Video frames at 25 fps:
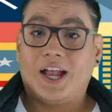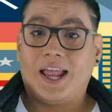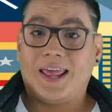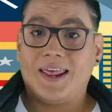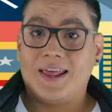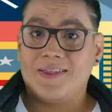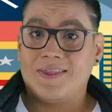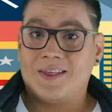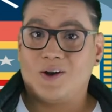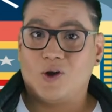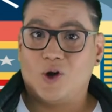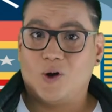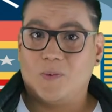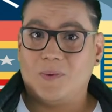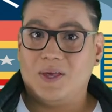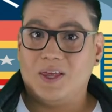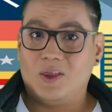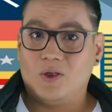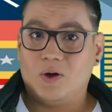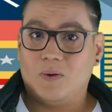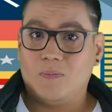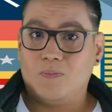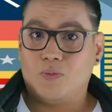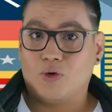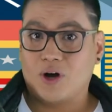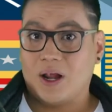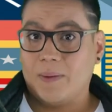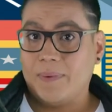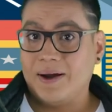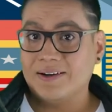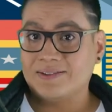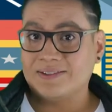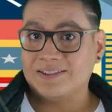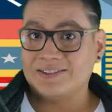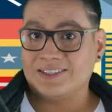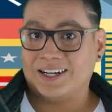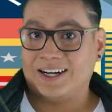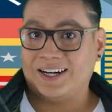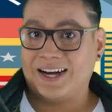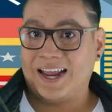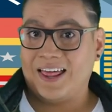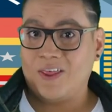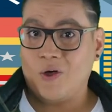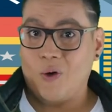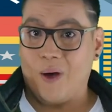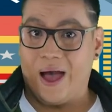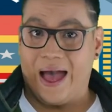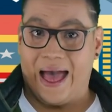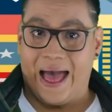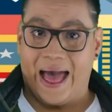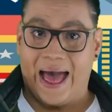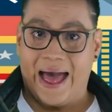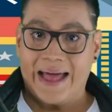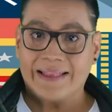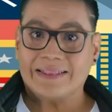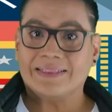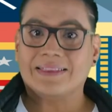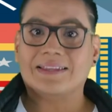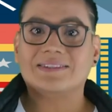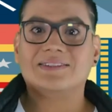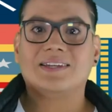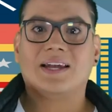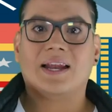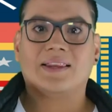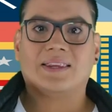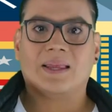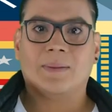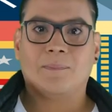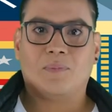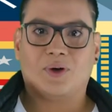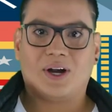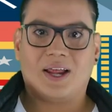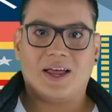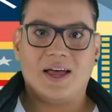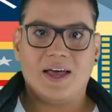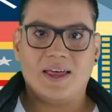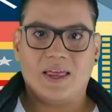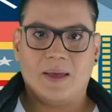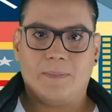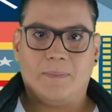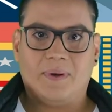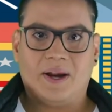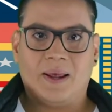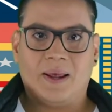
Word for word: no quede en el olvido por haberse estrenado antes de la temporada de